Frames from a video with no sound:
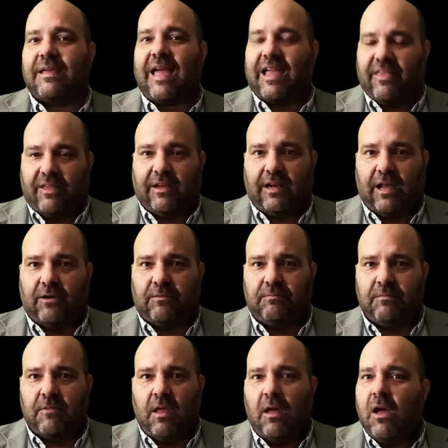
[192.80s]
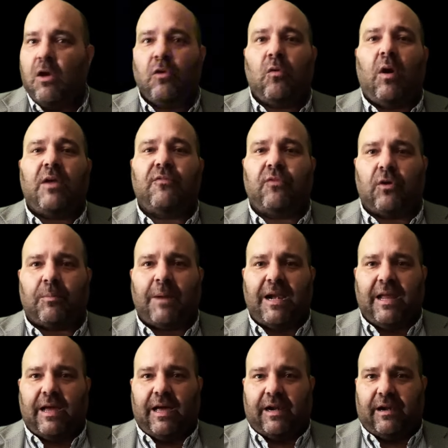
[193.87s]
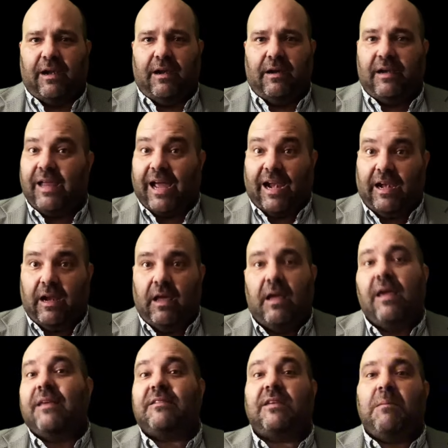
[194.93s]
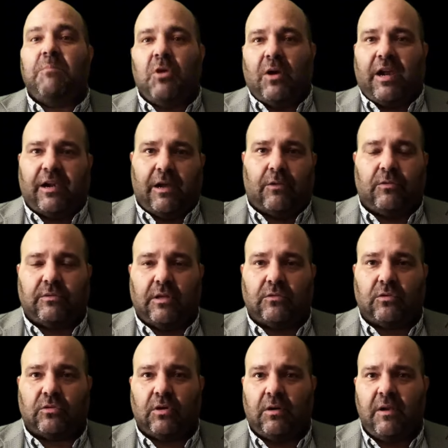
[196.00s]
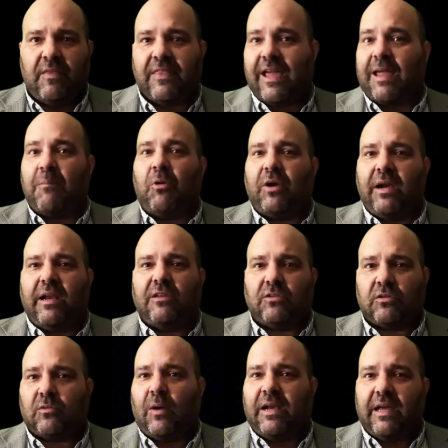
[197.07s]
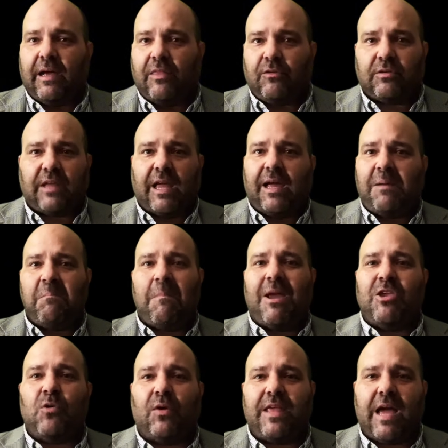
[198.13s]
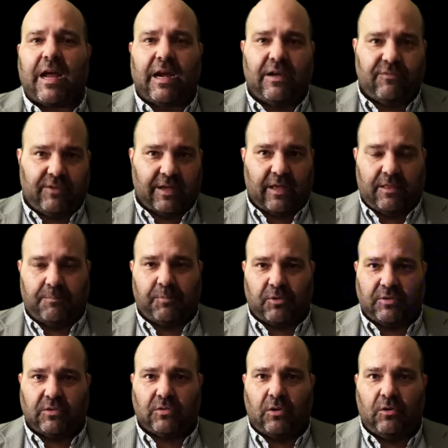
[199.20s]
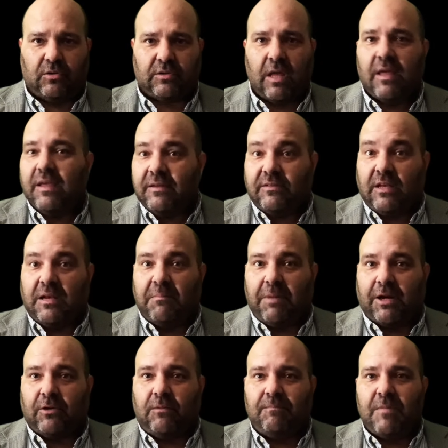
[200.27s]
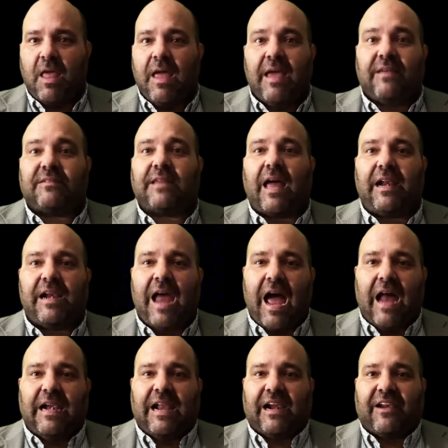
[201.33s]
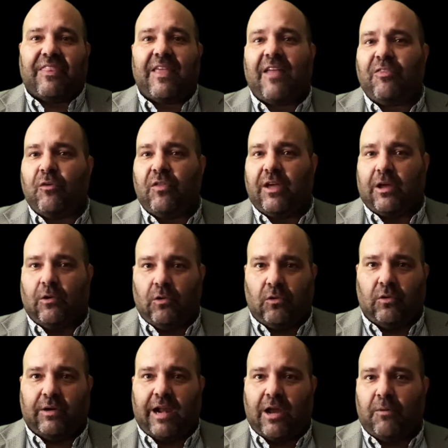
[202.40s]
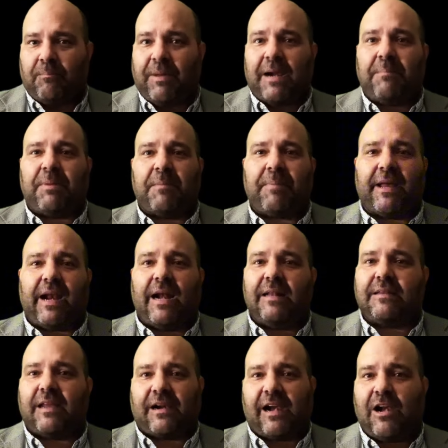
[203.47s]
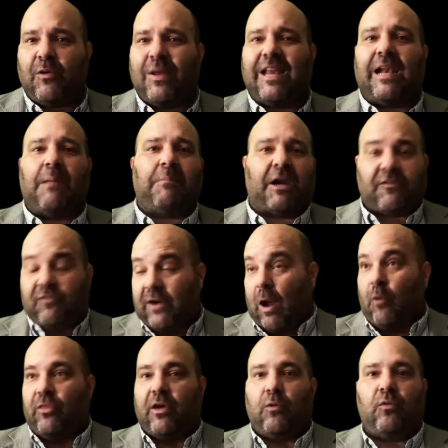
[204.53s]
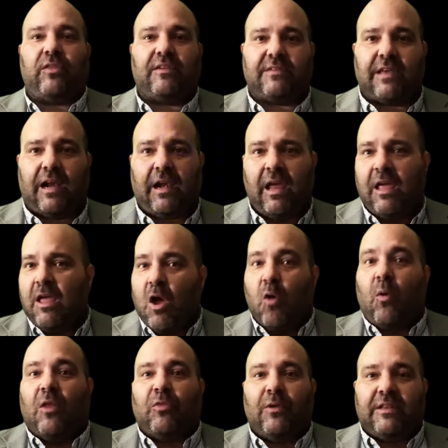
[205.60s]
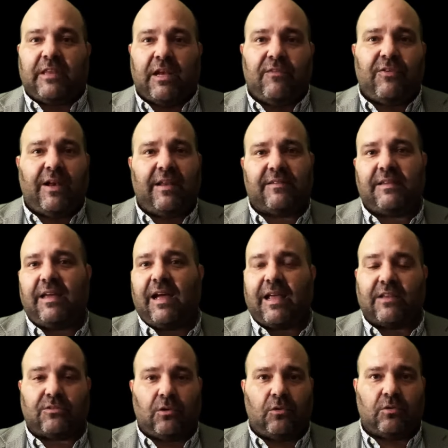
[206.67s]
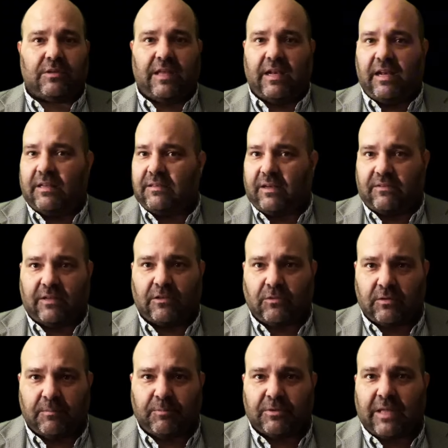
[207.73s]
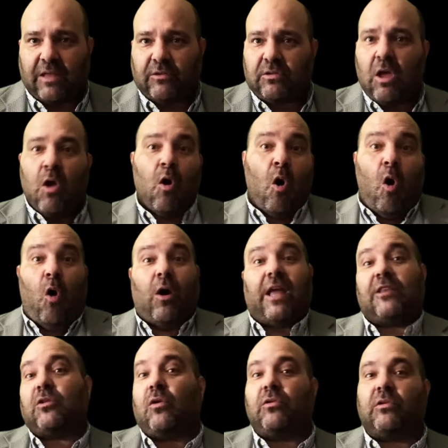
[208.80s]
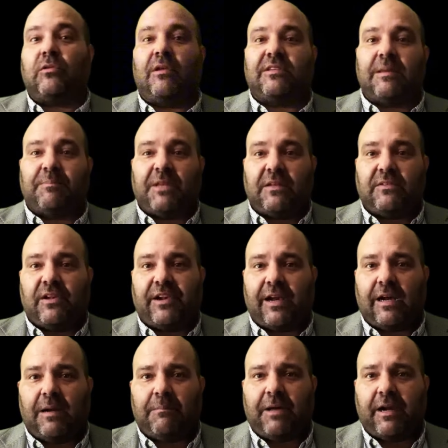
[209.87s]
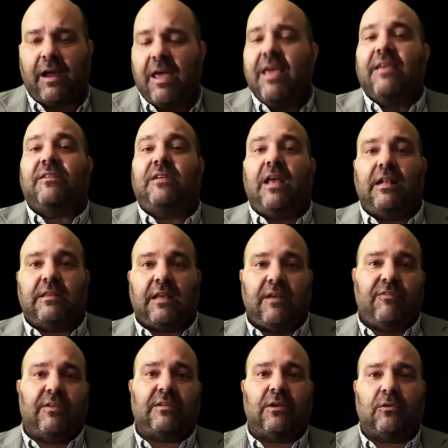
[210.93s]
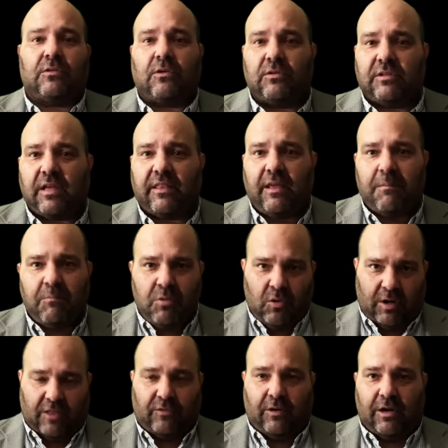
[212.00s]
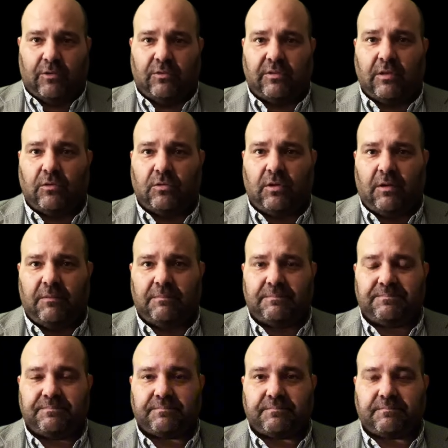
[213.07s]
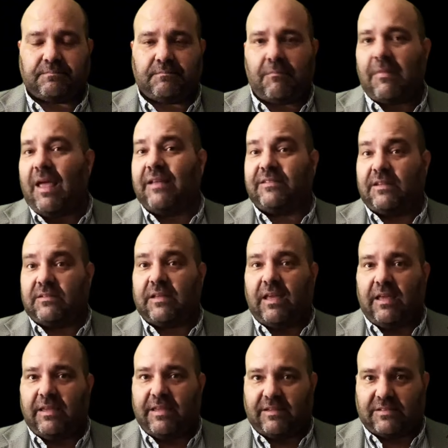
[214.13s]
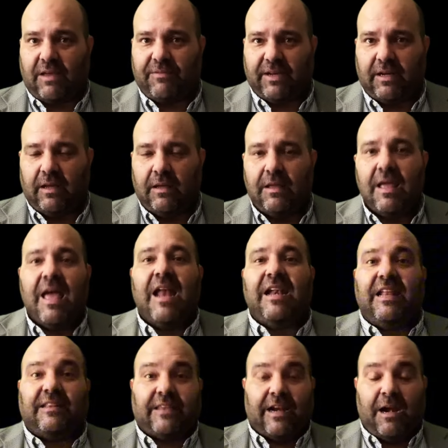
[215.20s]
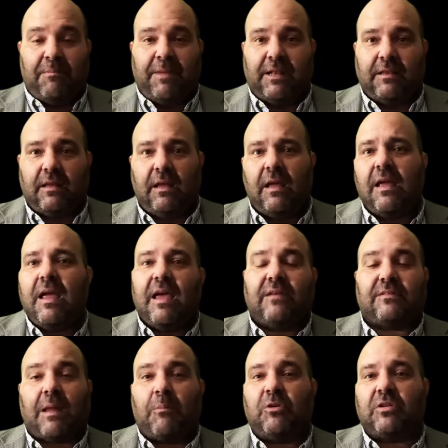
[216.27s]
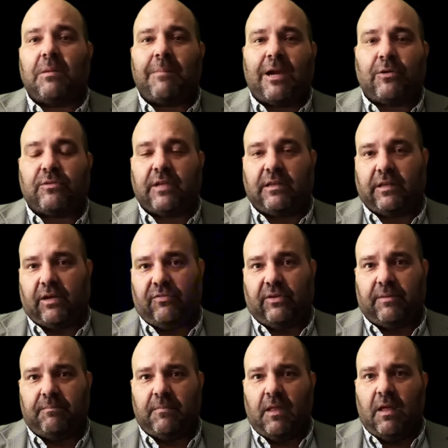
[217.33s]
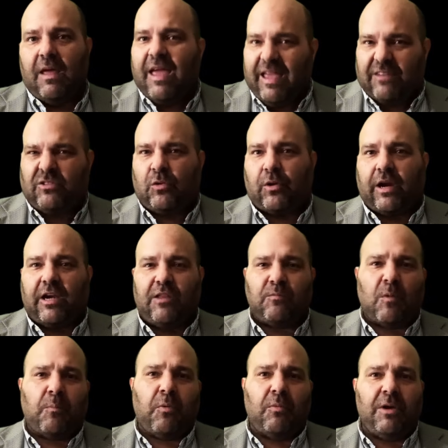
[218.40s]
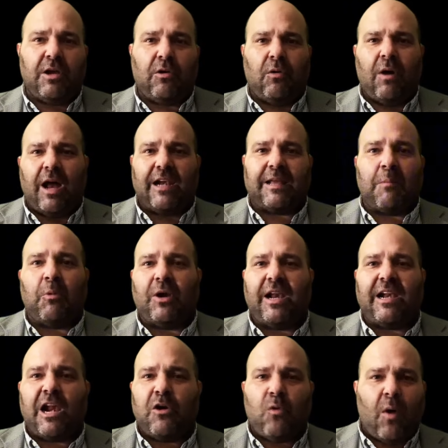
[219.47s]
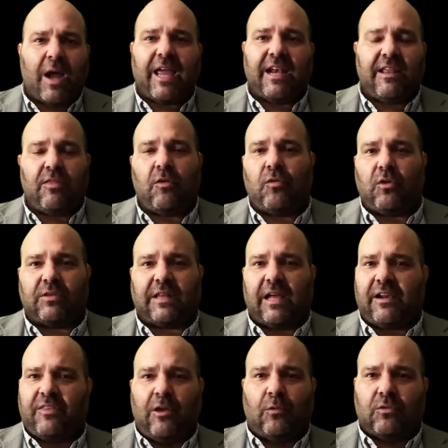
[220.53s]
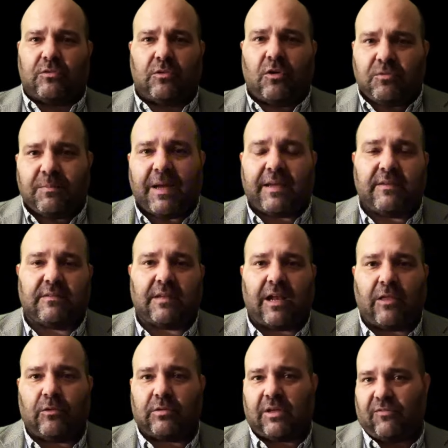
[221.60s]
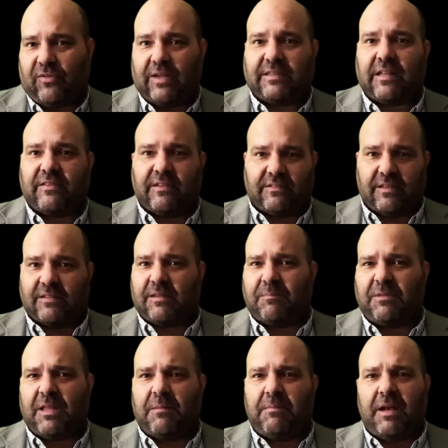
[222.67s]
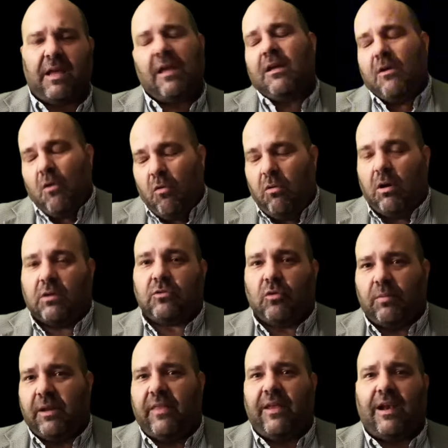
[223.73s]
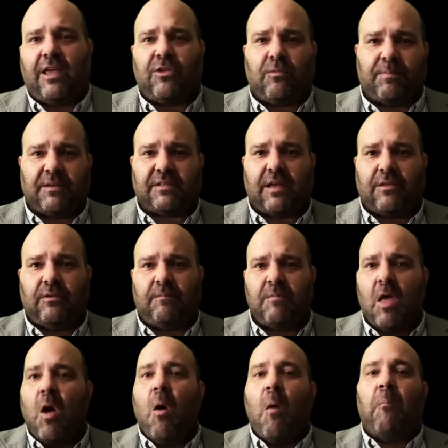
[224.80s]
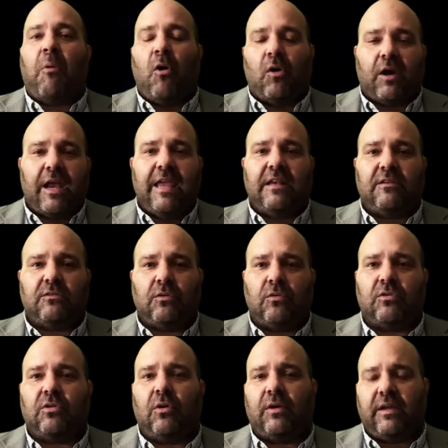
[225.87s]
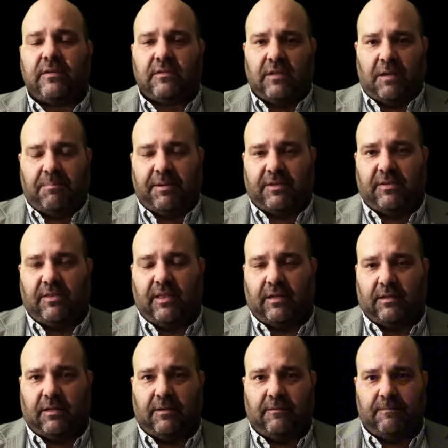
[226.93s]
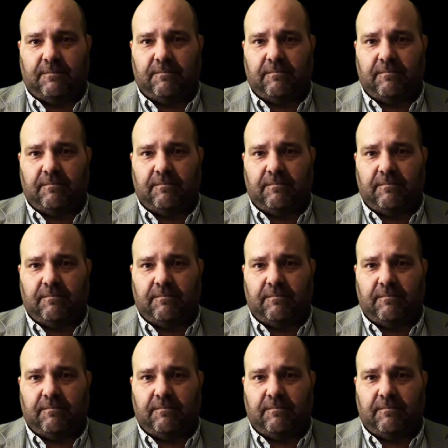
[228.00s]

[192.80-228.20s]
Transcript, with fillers: Que quede claro, no hay forma legal, sin violar la Constitución, de que Morena y sus coaligados tengan mayoría calificada por sí solos. Sin embargo, están alardeando de que lo lograron para preparar el terreno y clamar fraude judicial cuando el trife les diga que solo tienen 300 diputados o que todos lo acepten sin reclamar si el trife se los concede violando la Constitución. Así es que, ya saben, literalmente estamos en manos del Trife. Ese organismo público al que Morena no ha querido dotar de los dos magistrados que faltan desde septiembre u octubre del año pasado por instrucciones del presidente.